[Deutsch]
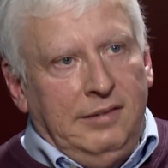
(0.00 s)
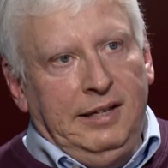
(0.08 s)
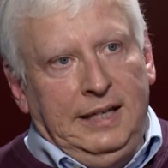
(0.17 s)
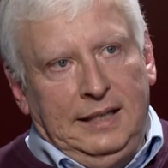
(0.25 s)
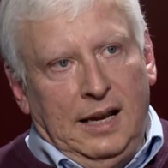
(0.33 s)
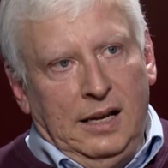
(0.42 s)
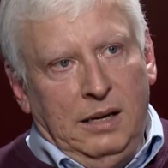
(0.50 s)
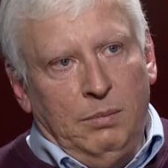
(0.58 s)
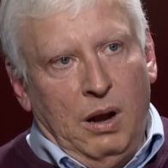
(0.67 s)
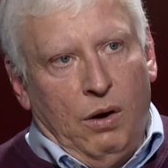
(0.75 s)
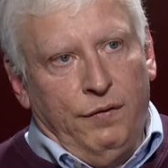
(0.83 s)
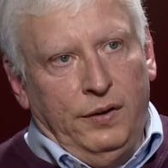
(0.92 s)
sich dann im
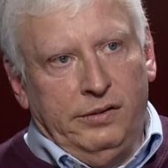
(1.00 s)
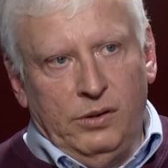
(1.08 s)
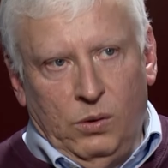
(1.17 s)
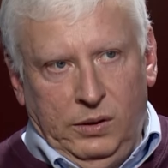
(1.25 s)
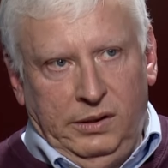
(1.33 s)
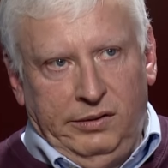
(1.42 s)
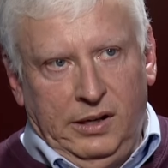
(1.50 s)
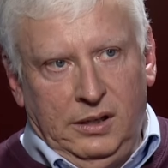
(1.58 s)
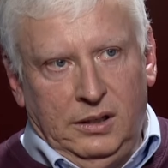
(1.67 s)
Laufe des 19.